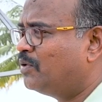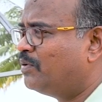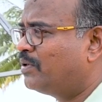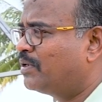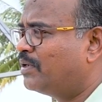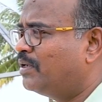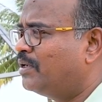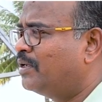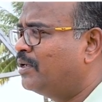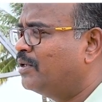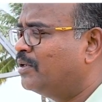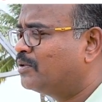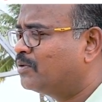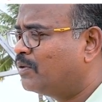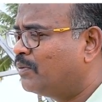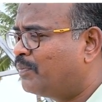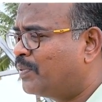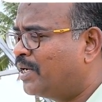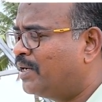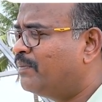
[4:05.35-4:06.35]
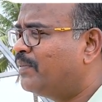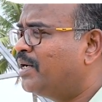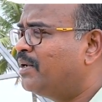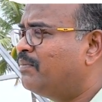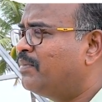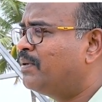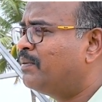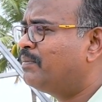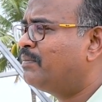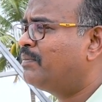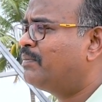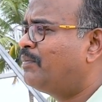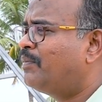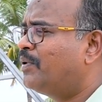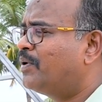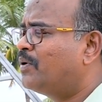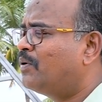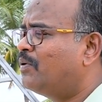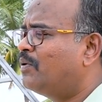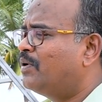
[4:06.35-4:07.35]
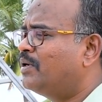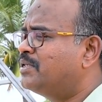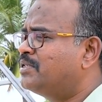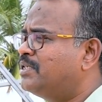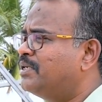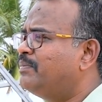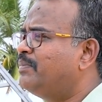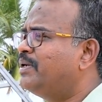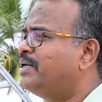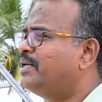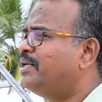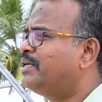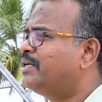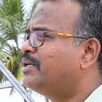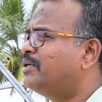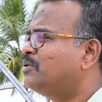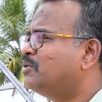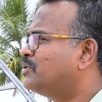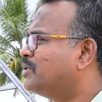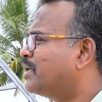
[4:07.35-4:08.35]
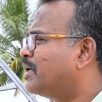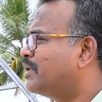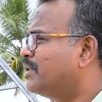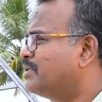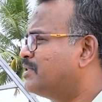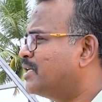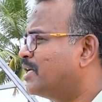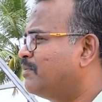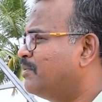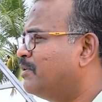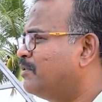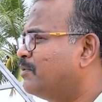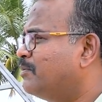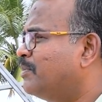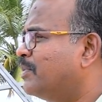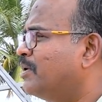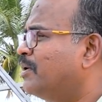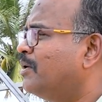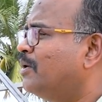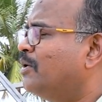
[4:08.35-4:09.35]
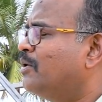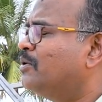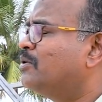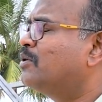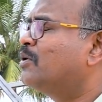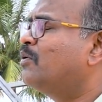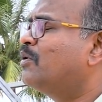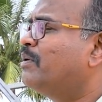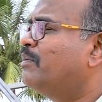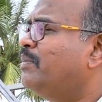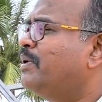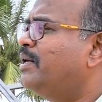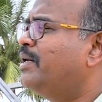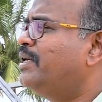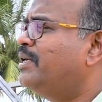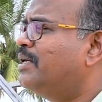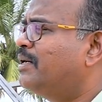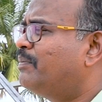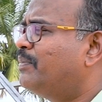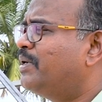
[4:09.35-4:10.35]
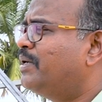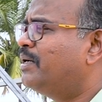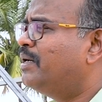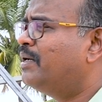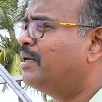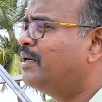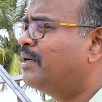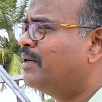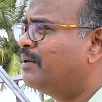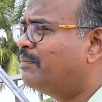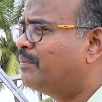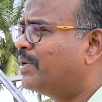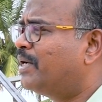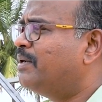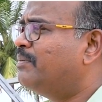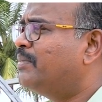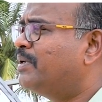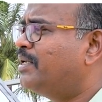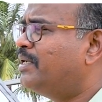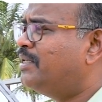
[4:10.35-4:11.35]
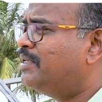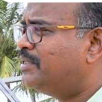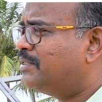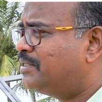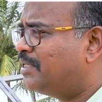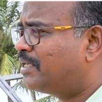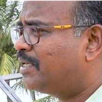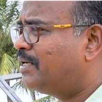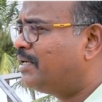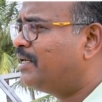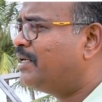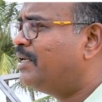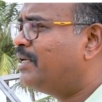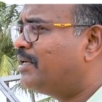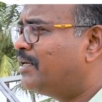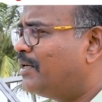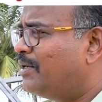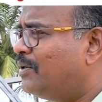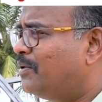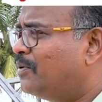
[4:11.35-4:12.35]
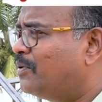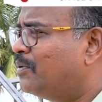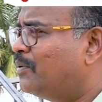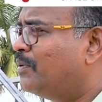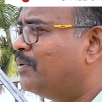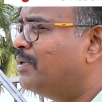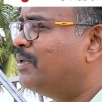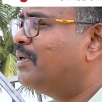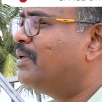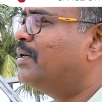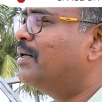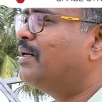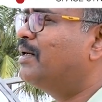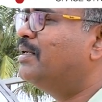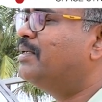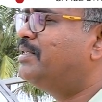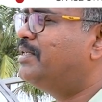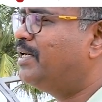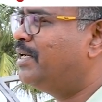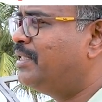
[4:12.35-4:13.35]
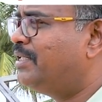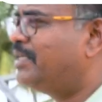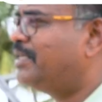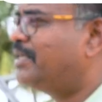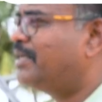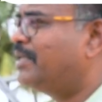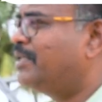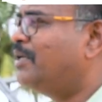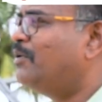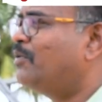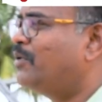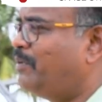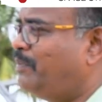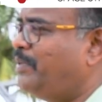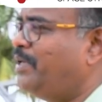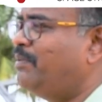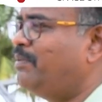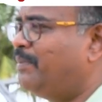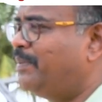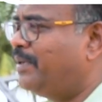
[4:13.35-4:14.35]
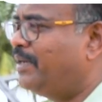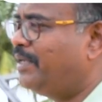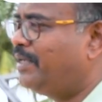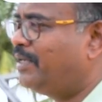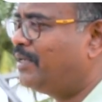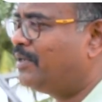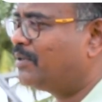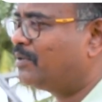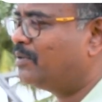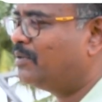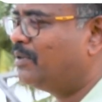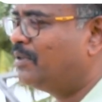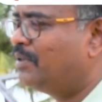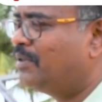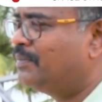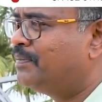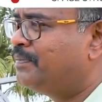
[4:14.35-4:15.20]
சொல்லுவாங்க ஓகே ஸோ ப்ரைமரி மெம்பரோட ஸ்டெபிலிட்டிக்கு யூஸ் ஆகிறதா செகண்டரி மெம்பர் ஓகே ஸோ ஒரு பில்டிங் அப்படின்னா ப்ரைமரி செகண்டரி ரெண்டும் சேர்ந்து இருக்கிறது தான் ஒரு பிஏபி பில்டிங்காக இருக்கும்